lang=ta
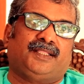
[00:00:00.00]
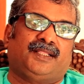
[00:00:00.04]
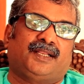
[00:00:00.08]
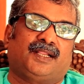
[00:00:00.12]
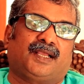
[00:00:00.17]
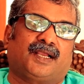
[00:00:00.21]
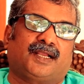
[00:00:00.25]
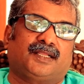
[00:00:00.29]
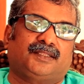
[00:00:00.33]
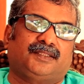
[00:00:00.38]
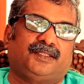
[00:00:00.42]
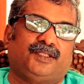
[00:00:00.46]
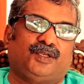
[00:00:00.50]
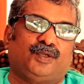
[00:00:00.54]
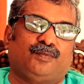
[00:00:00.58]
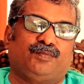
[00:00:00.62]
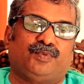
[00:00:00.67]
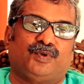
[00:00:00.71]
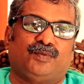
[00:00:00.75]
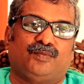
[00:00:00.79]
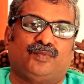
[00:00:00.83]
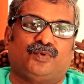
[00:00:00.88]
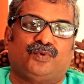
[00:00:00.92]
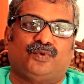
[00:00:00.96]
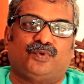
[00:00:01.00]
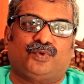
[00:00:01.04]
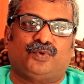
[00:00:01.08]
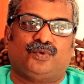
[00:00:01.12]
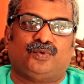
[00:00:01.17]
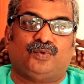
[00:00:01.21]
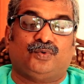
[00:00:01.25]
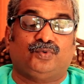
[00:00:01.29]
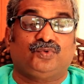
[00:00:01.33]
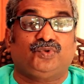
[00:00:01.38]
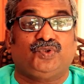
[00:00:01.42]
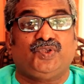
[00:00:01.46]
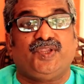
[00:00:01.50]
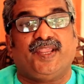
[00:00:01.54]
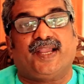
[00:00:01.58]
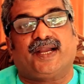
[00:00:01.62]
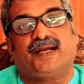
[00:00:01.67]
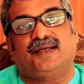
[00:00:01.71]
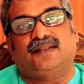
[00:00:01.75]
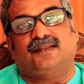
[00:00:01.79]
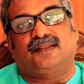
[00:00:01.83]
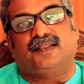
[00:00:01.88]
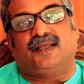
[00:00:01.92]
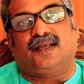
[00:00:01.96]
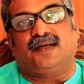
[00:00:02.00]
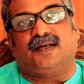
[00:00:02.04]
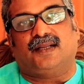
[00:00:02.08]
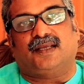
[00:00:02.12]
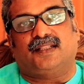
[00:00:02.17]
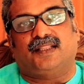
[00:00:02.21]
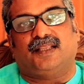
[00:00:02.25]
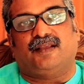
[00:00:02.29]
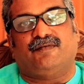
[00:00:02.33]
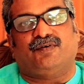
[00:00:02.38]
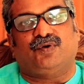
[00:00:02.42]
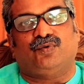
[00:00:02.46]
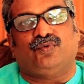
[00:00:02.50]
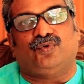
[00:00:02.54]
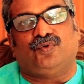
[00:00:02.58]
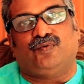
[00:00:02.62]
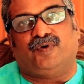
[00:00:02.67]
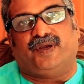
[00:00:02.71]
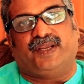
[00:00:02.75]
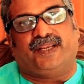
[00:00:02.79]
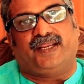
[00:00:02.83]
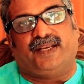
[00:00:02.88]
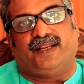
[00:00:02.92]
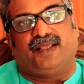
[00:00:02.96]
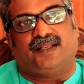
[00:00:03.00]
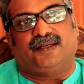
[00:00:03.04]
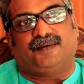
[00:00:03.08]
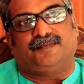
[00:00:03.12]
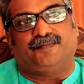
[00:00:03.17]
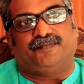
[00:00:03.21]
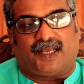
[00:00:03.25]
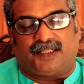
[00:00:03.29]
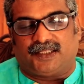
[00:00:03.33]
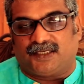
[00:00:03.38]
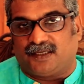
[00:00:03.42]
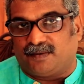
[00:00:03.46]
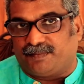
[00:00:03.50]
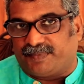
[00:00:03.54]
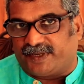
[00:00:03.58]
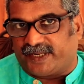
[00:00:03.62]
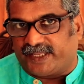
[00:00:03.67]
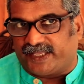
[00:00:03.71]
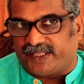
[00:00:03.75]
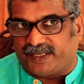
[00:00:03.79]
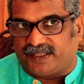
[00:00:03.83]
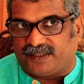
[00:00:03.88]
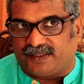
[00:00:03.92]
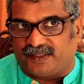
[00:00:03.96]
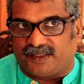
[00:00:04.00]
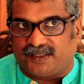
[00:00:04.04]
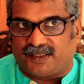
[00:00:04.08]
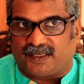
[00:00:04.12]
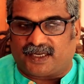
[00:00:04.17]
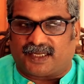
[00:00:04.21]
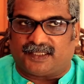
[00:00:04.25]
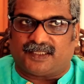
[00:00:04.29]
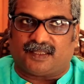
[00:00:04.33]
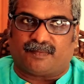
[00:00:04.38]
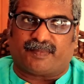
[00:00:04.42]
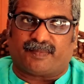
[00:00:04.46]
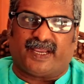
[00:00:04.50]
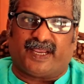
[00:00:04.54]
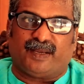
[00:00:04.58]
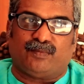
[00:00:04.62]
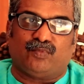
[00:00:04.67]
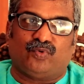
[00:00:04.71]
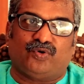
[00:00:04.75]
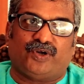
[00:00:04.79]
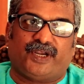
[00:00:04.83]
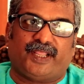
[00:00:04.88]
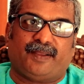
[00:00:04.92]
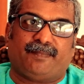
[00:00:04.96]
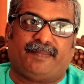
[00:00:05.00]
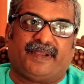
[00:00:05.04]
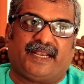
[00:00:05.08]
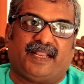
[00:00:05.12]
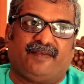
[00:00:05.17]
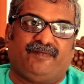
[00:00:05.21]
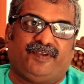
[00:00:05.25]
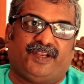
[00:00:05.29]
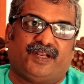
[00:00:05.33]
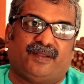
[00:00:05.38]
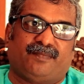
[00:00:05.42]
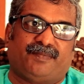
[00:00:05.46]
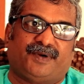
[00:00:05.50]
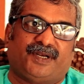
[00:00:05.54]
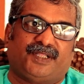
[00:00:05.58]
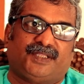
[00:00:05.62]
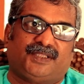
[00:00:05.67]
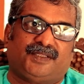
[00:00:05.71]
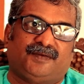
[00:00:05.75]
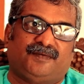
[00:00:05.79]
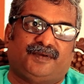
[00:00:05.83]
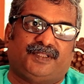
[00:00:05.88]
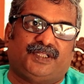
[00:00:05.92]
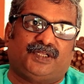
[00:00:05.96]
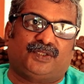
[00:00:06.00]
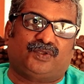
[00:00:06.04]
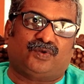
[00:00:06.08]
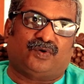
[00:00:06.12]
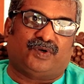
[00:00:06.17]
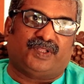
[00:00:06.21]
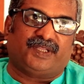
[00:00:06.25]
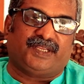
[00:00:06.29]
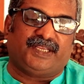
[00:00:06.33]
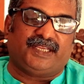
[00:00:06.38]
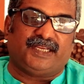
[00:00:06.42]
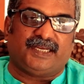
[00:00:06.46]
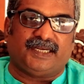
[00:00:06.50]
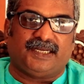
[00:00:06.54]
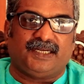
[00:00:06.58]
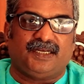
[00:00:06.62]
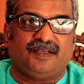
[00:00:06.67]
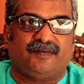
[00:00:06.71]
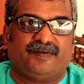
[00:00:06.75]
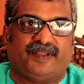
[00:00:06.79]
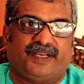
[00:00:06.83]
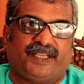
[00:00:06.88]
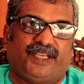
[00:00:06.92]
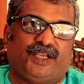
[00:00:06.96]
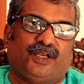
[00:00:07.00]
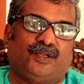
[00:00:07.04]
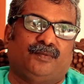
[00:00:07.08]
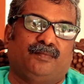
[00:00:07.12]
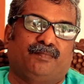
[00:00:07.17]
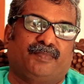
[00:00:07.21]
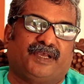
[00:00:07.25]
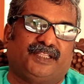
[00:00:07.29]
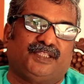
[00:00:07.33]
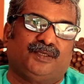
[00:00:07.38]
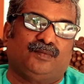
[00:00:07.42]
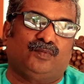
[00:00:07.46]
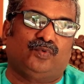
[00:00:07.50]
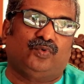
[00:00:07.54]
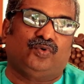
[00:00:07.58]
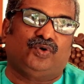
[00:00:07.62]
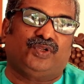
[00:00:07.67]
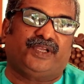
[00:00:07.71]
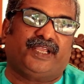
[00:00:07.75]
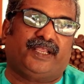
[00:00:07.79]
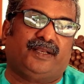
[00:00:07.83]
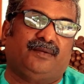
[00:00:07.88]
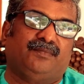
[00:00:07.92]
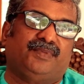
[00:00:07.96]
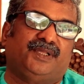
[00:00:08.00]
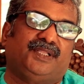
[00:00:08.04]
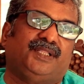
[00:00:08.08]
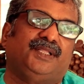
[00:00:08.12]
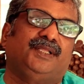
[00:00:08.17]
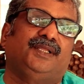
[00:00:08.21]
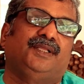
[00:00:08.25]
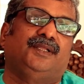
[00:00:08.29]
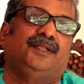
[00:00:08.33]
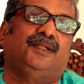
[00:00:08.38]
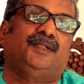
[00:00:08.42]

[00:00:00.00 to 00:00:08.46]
எதிராக திருப்பும் ஒரு உத்தியாகத்தான் அதை அவர் உருவாக்கினார் அதுக்கு பிறகு இருந்து அந்த பைமூண்டை பலவீனப்படுத்துவதில் தொடங்கி இன்று வரையிலும் பதிமூன்று என்பது